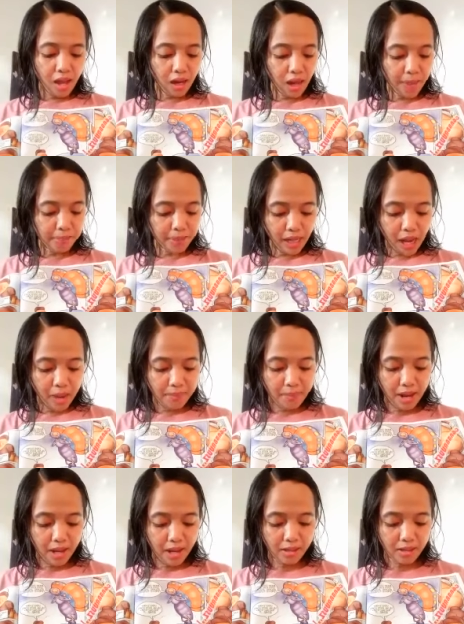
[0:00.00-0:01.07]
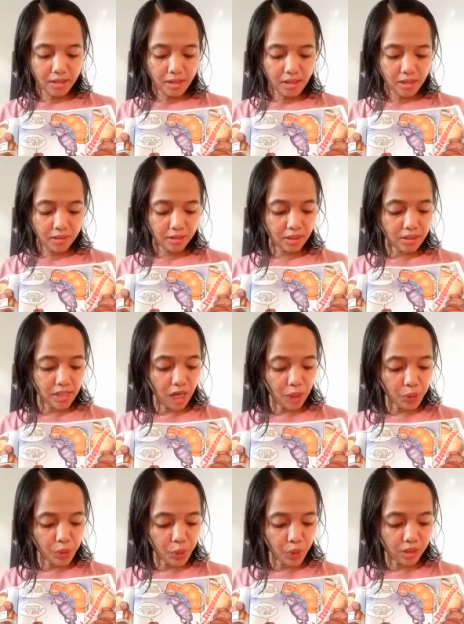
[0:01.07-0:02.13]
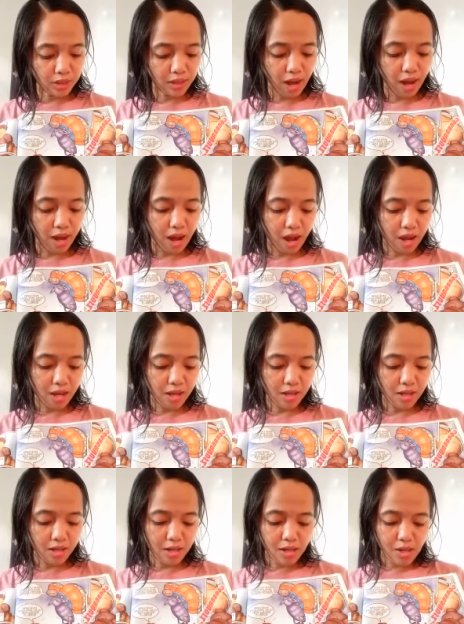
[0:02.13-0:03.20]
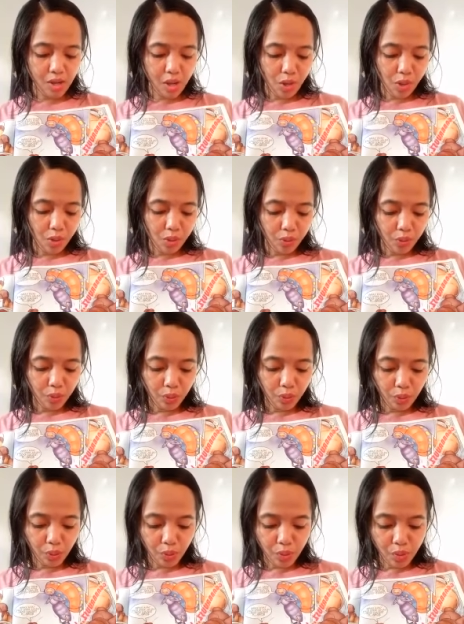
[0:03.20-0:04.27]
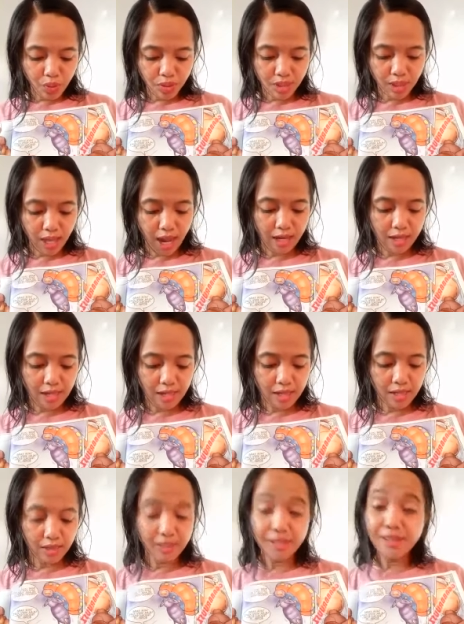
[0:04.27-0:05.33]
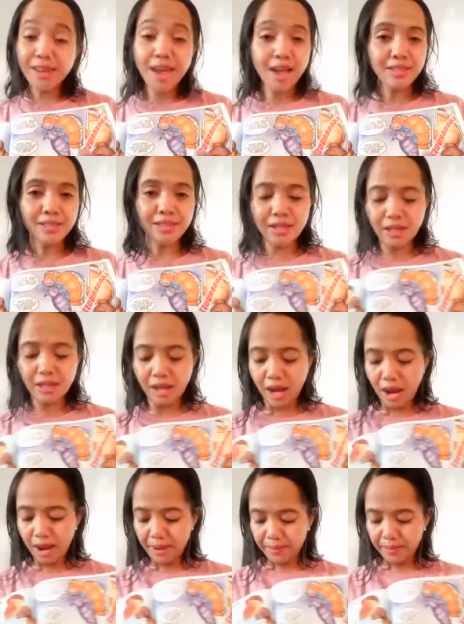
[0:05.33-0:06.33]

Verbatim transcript: Kapten Amar terjatuh ke tanah. Untung sekali tidak cedera.